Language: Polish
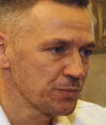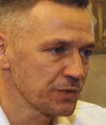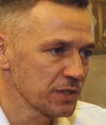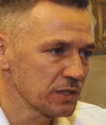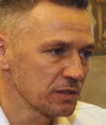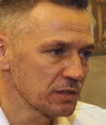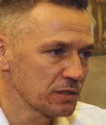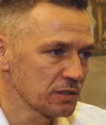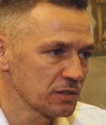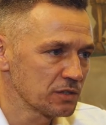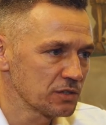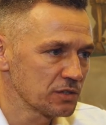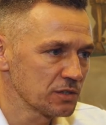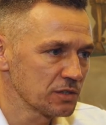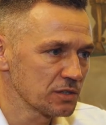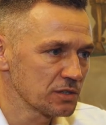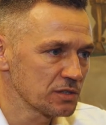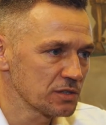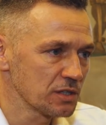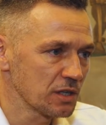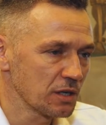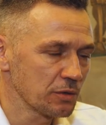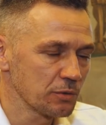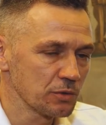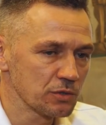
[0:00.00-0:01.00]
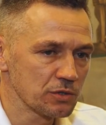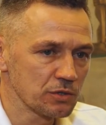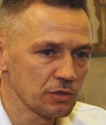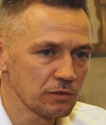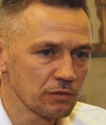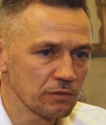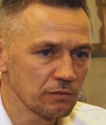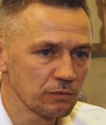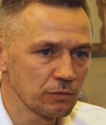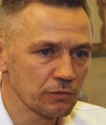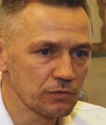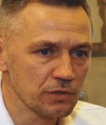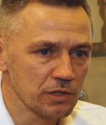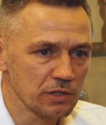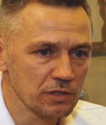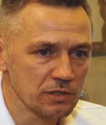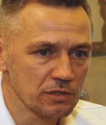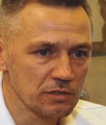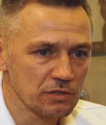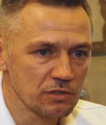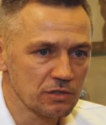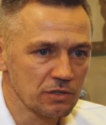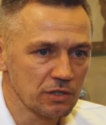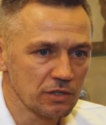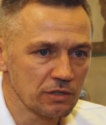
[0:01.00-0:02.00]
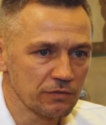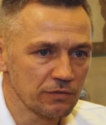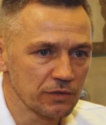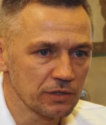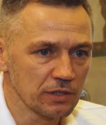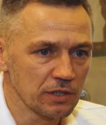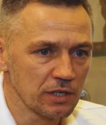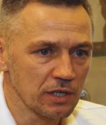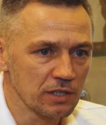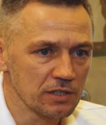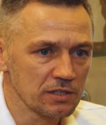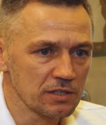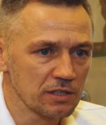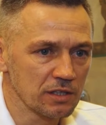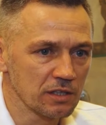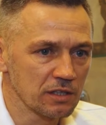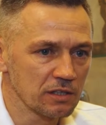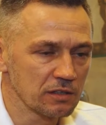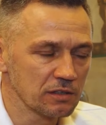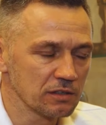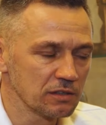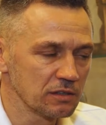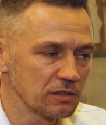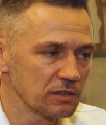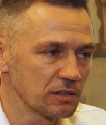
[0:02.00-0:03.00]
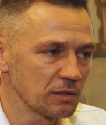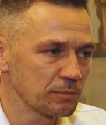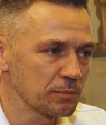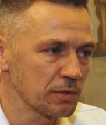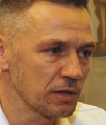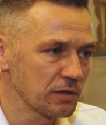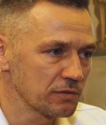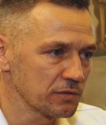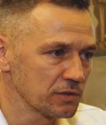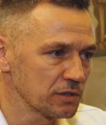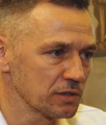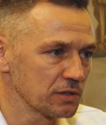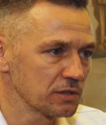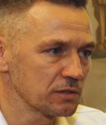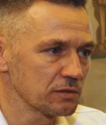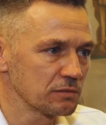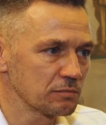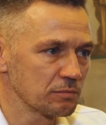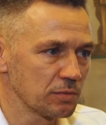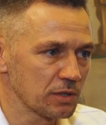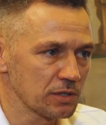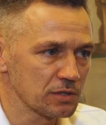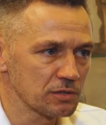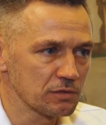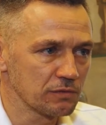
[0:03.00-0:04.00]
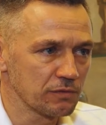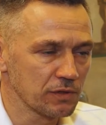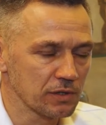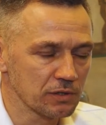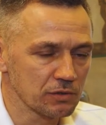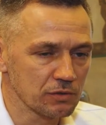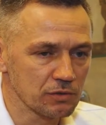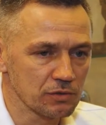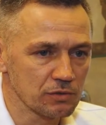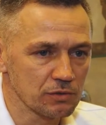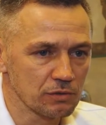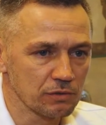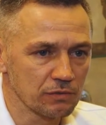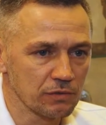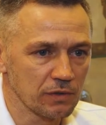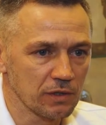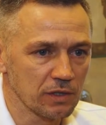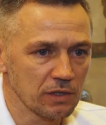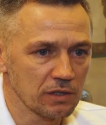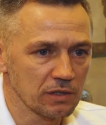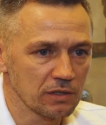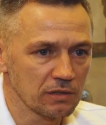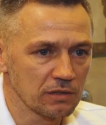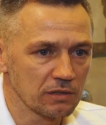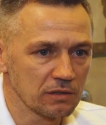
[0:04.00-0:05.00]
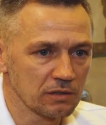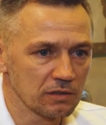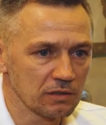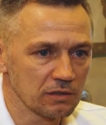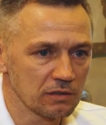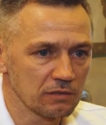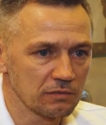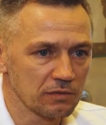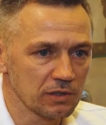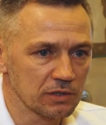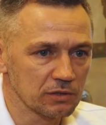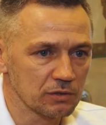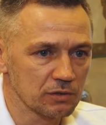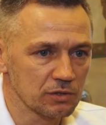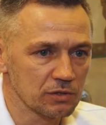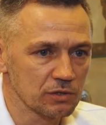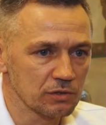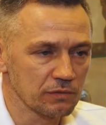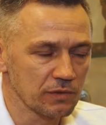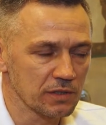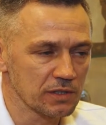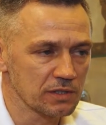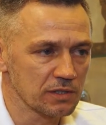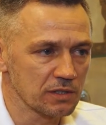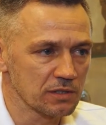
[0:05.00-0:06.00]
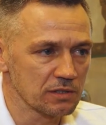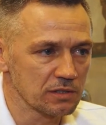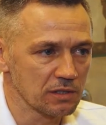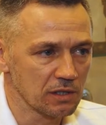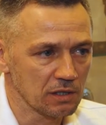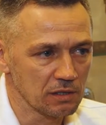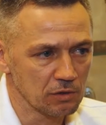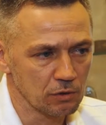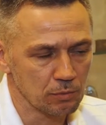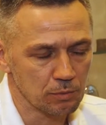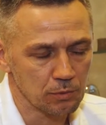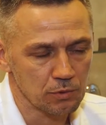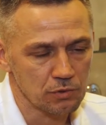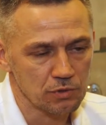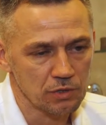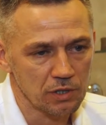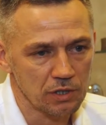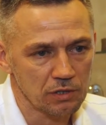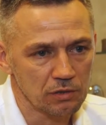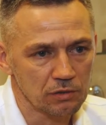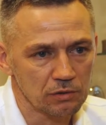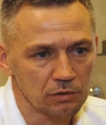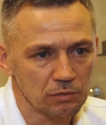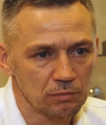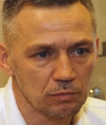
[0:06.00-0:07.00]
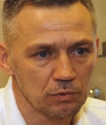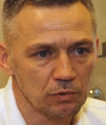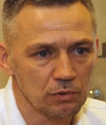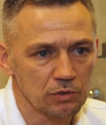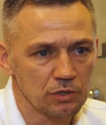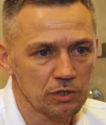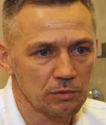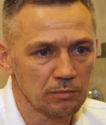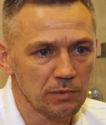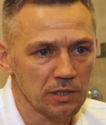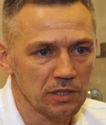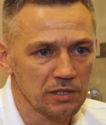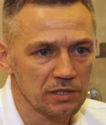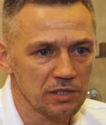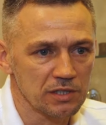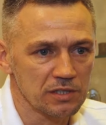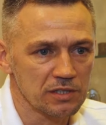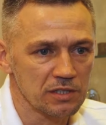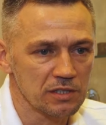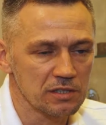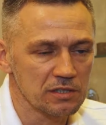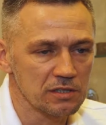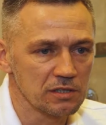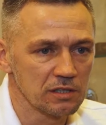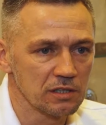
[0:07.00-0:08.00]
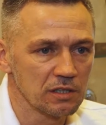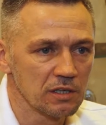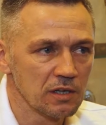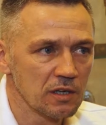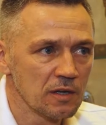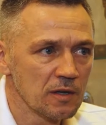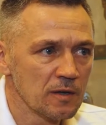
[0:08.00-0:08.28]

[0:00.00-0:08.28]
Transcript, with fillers: e, gdzie zjechały się wówczas cztery federacje i naprawdę bardzo wartościowa, e, wartościowa sesja. Ale oprócz tego to było 18 sesji